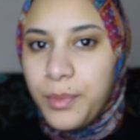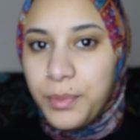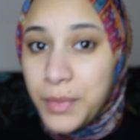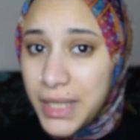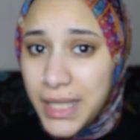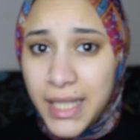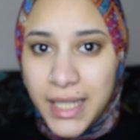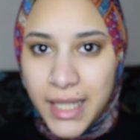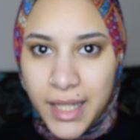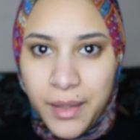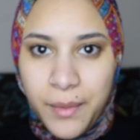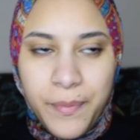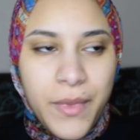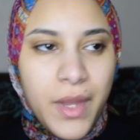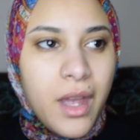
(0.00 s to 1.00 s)
100
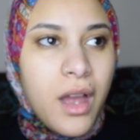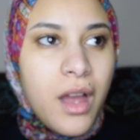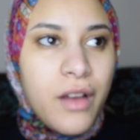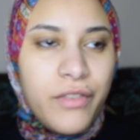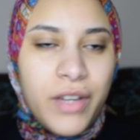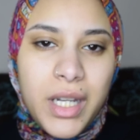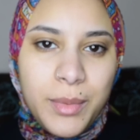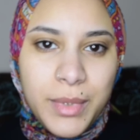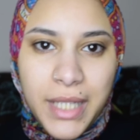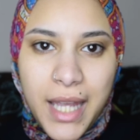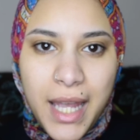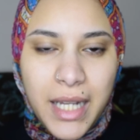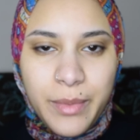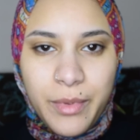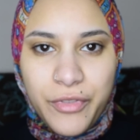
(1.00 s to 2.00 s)
جنيه فانا
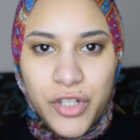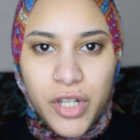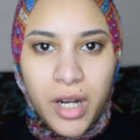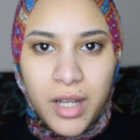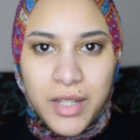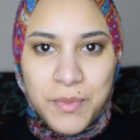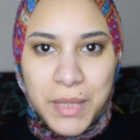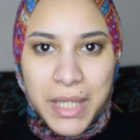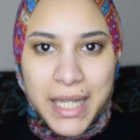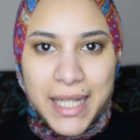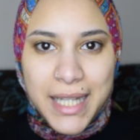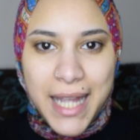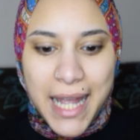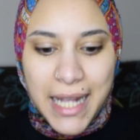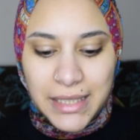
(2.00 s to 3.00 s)
متهيألي مفيش ارخص من كده
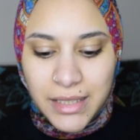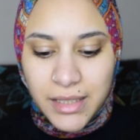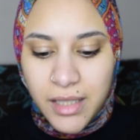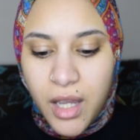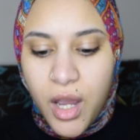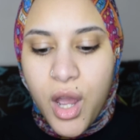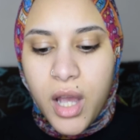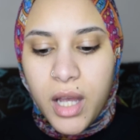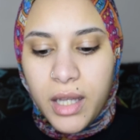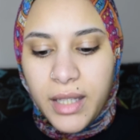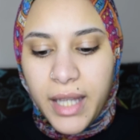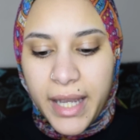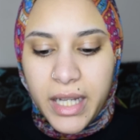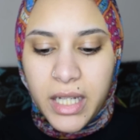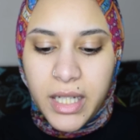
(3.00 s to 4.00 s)
يعني ده
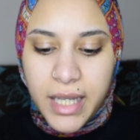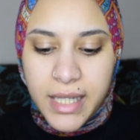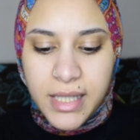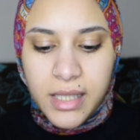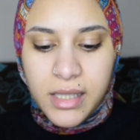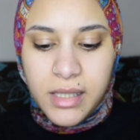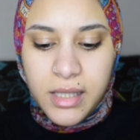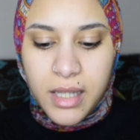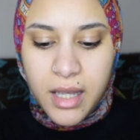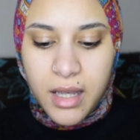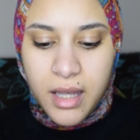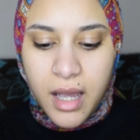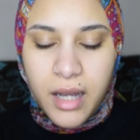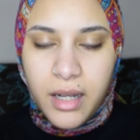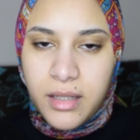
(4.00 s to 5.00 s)
غير ان ايسنس
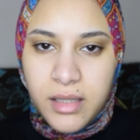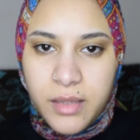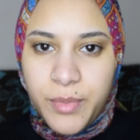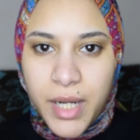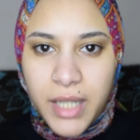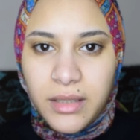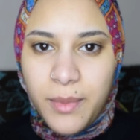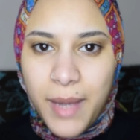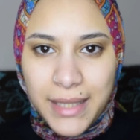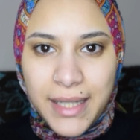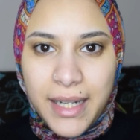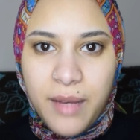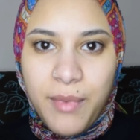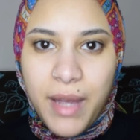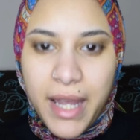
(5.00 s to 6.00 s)
آه، انا دي براند
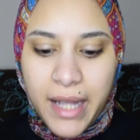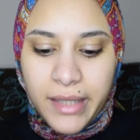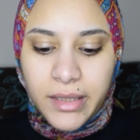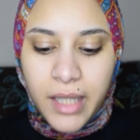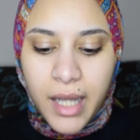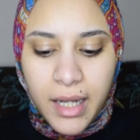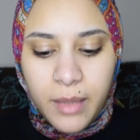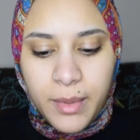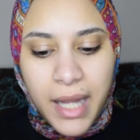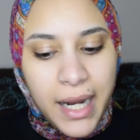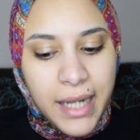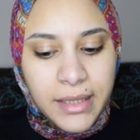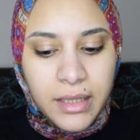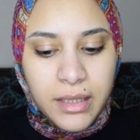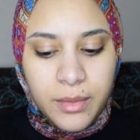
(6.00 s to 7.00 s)
بحترمها يعني اغلب
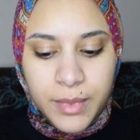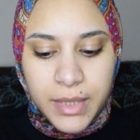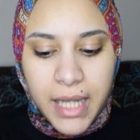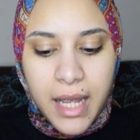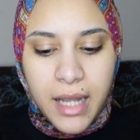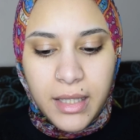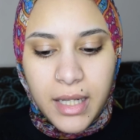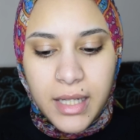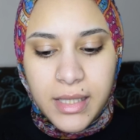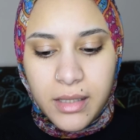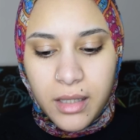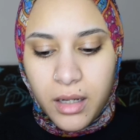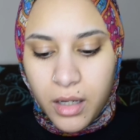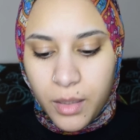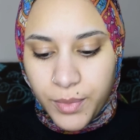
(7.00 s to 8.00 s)
الحاجات اللي منها اللي انا
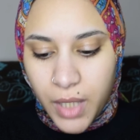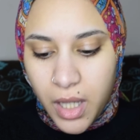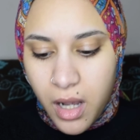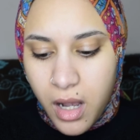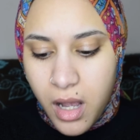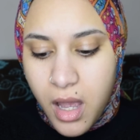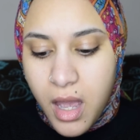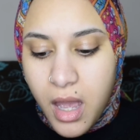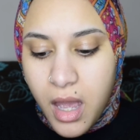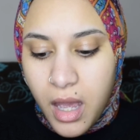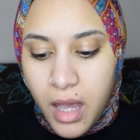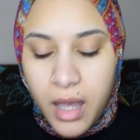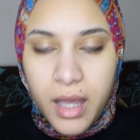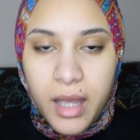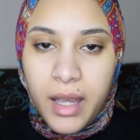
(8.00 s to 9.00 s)
استجربتها
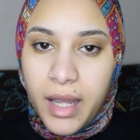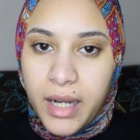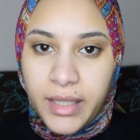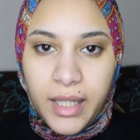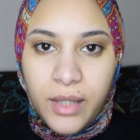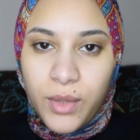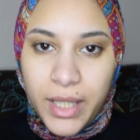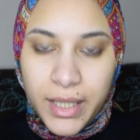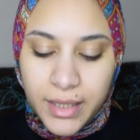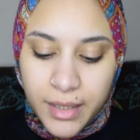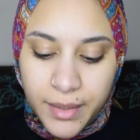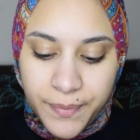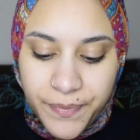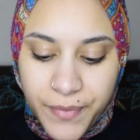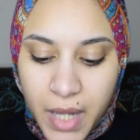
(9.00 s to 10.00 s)
آه، كانت حلوه
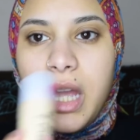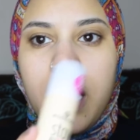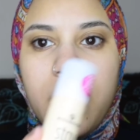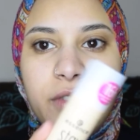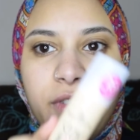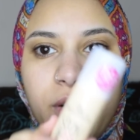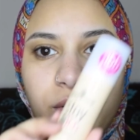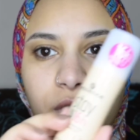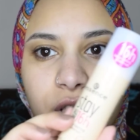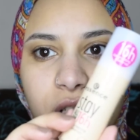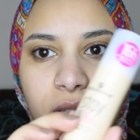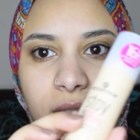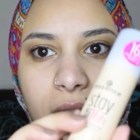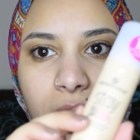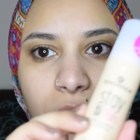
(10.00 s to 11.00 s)
جدا الفاونديشن
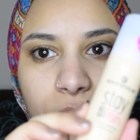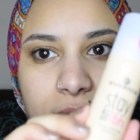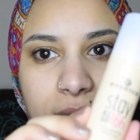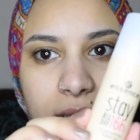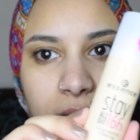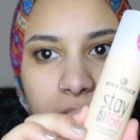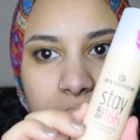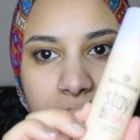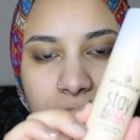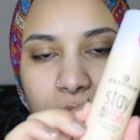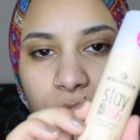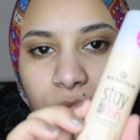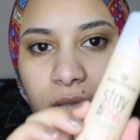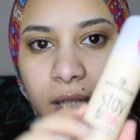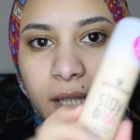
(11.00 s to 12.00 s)
ده اللي هو ستي
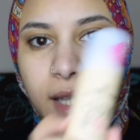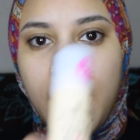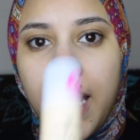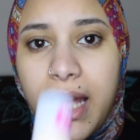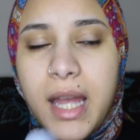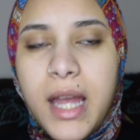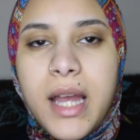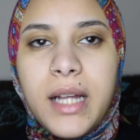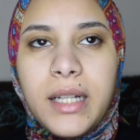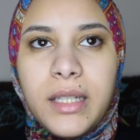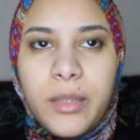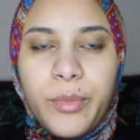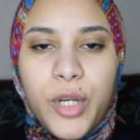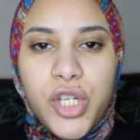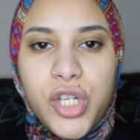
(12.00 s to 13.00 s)
اول داي ده
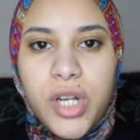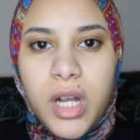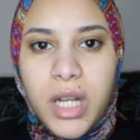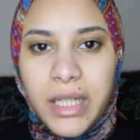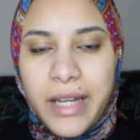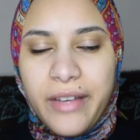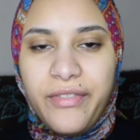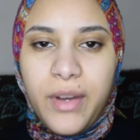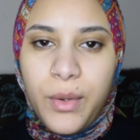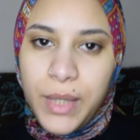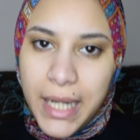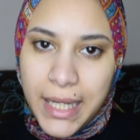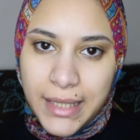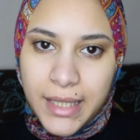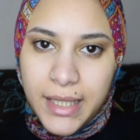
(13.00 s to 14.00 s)
للبشره الجافه
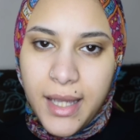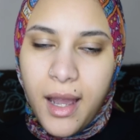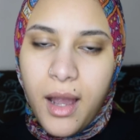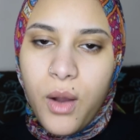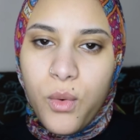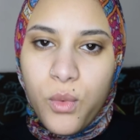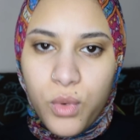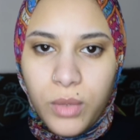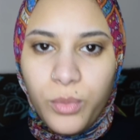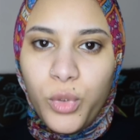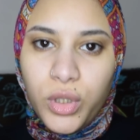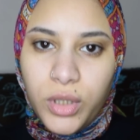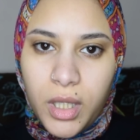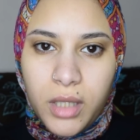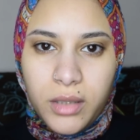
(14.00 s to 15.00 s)
والعاديه
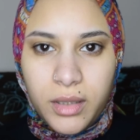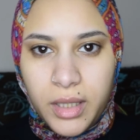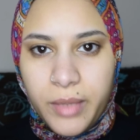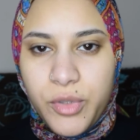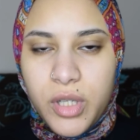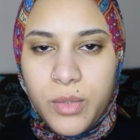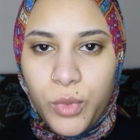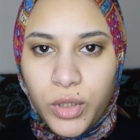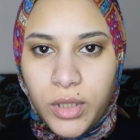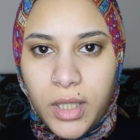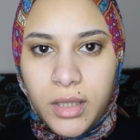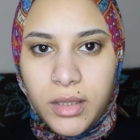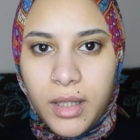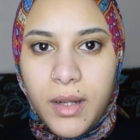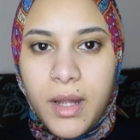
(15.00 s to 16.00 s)
والمختلطه تمشي
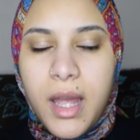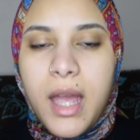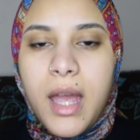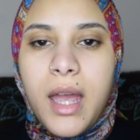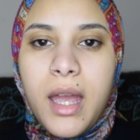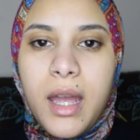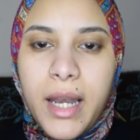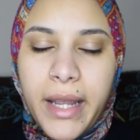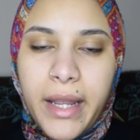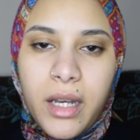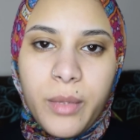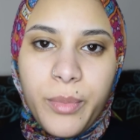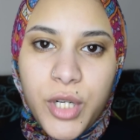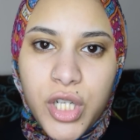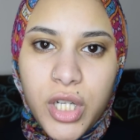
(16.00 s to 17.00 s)
المختلطه آه، لكن
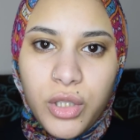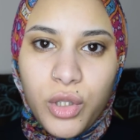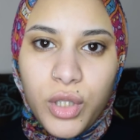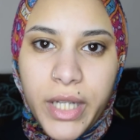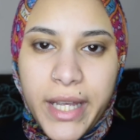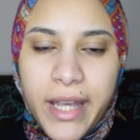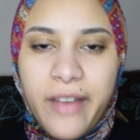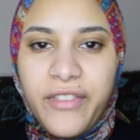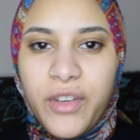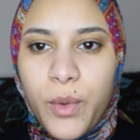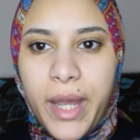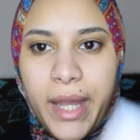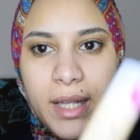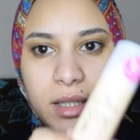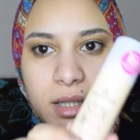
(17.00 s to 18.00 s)
للبشره الدهنيه في
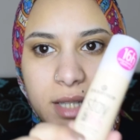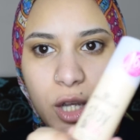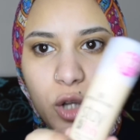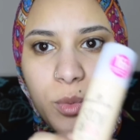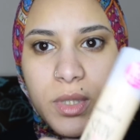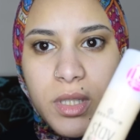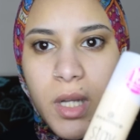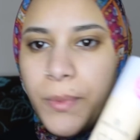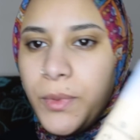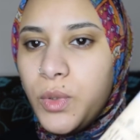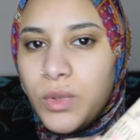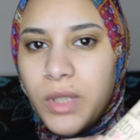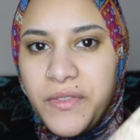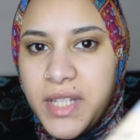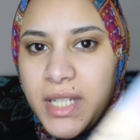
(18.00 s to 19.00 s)
واحد زيه بالظبط
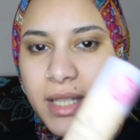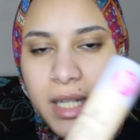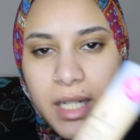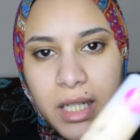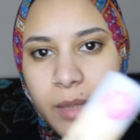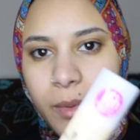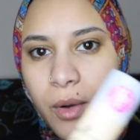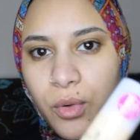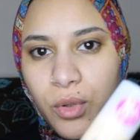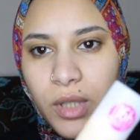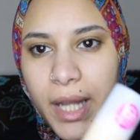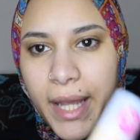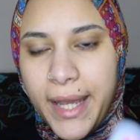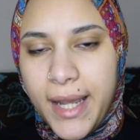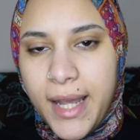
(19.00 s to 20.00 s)
ونفس التركيبه وكل
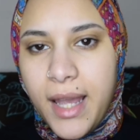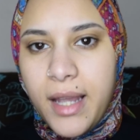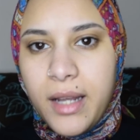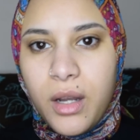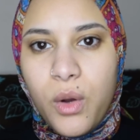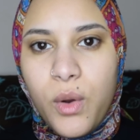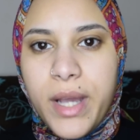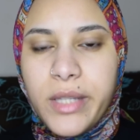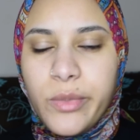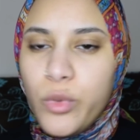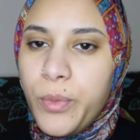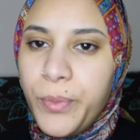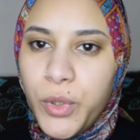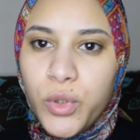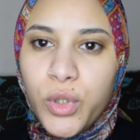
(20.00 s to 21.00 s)
حاجه اللي هو
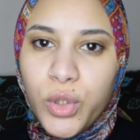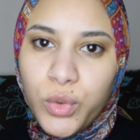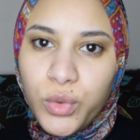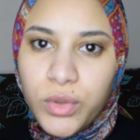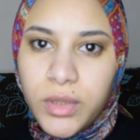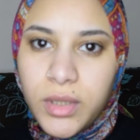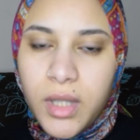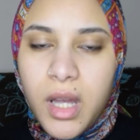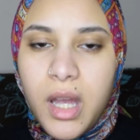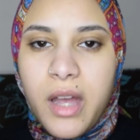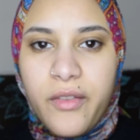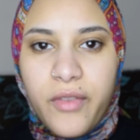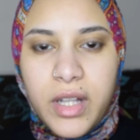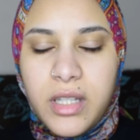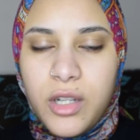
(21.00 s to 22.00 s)
اسمه بيور نود
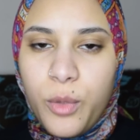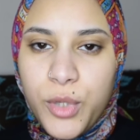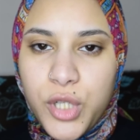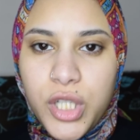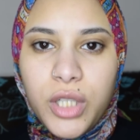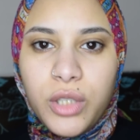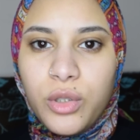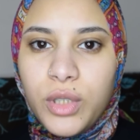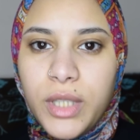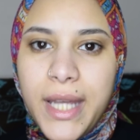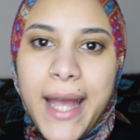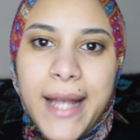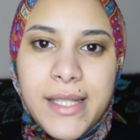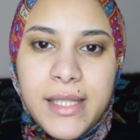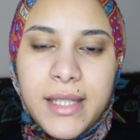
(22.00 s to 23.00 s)
فانت لو بشرتك دهنيه
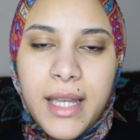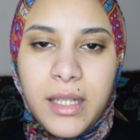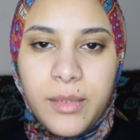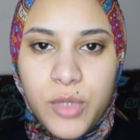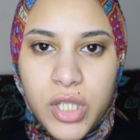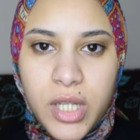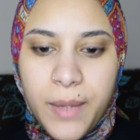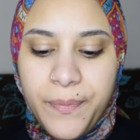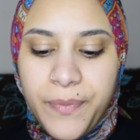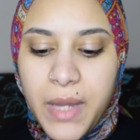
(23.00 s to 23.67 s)
هاتي التاني مش ده